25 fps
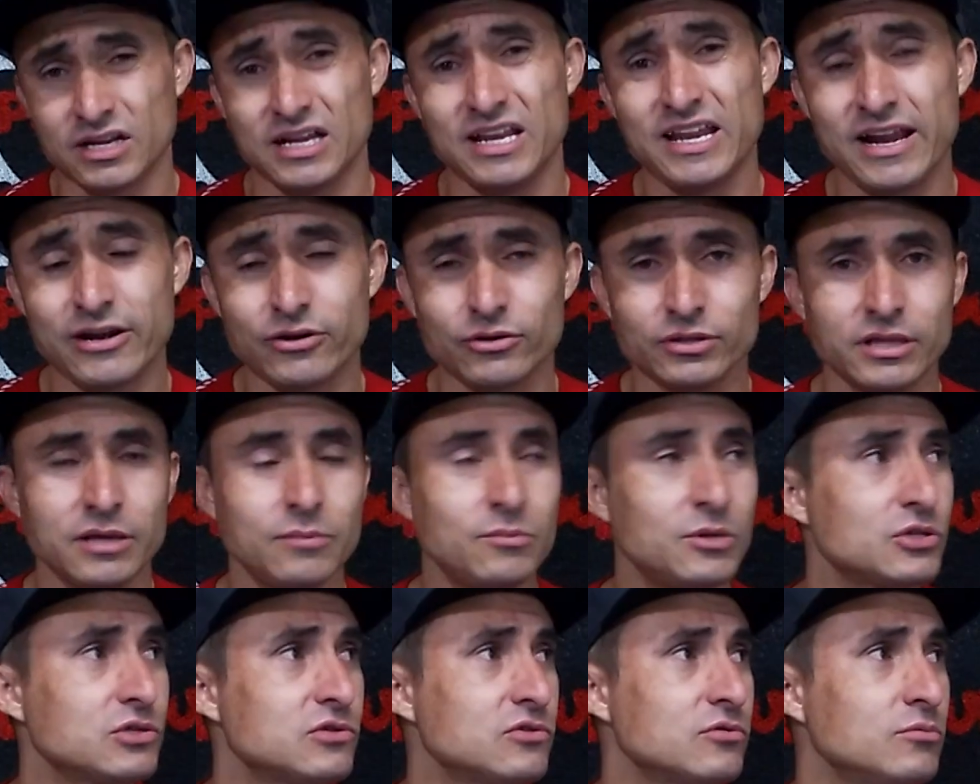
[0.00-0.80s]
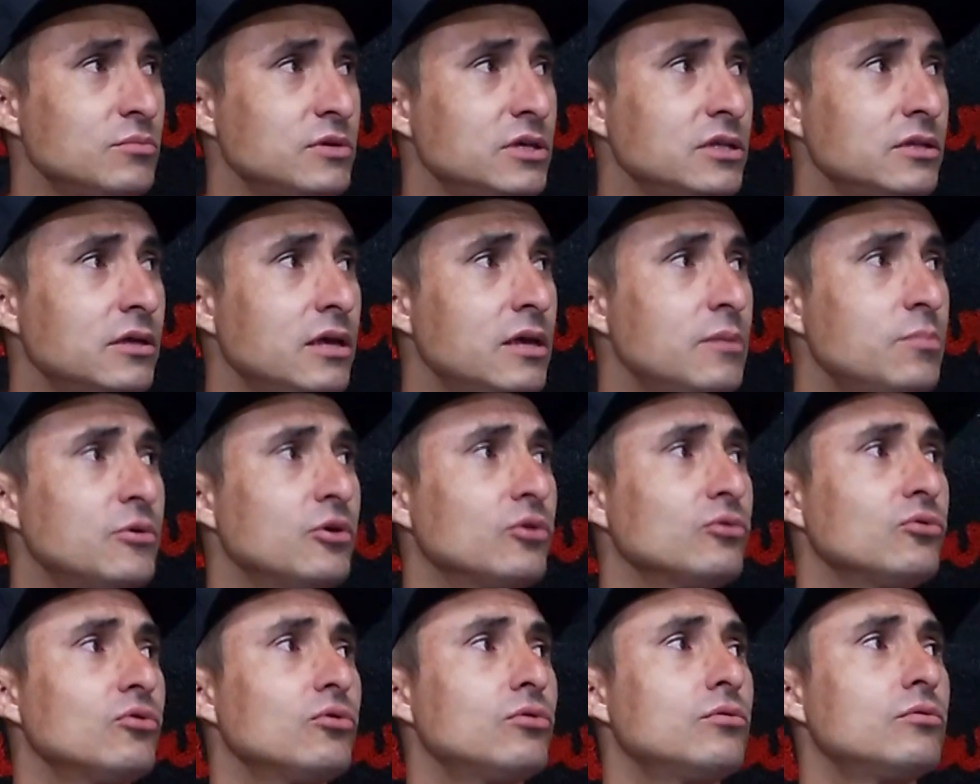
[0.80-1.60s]
Galera, andei meio sumido aí porque
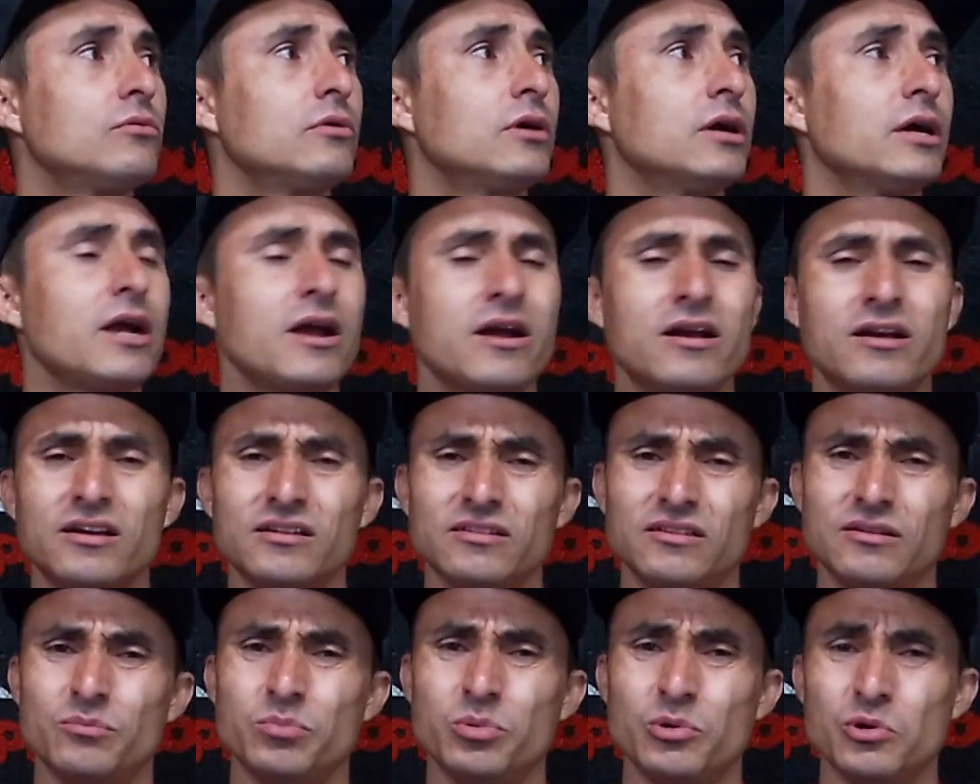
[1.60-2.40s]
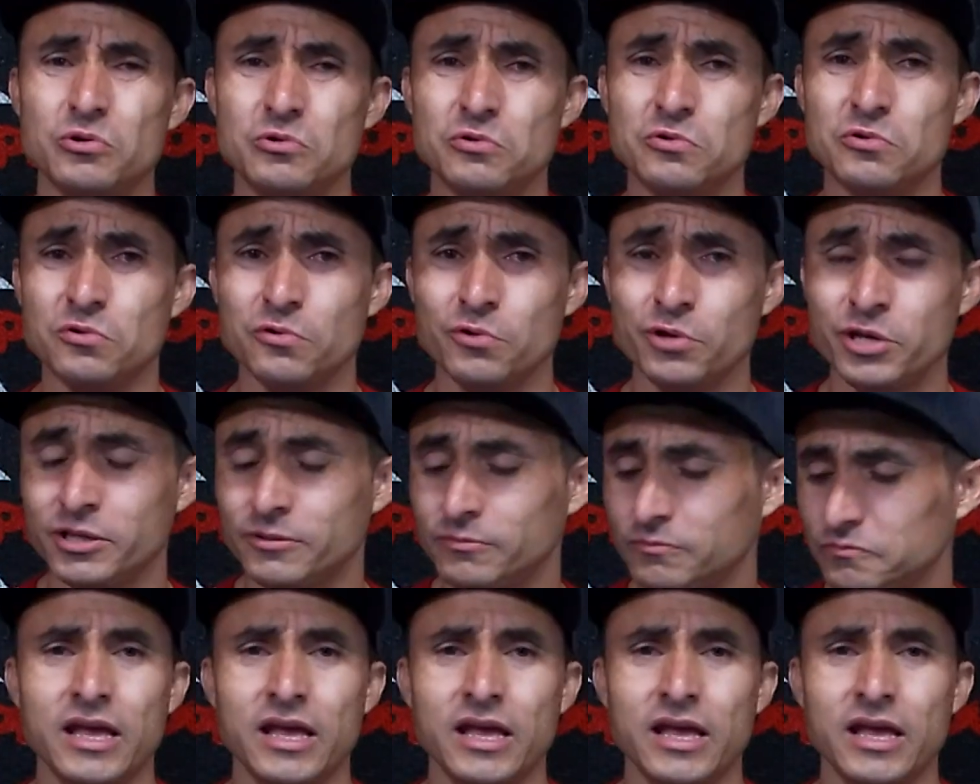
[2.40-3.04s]
eu tô com a garganta um pouco ruim.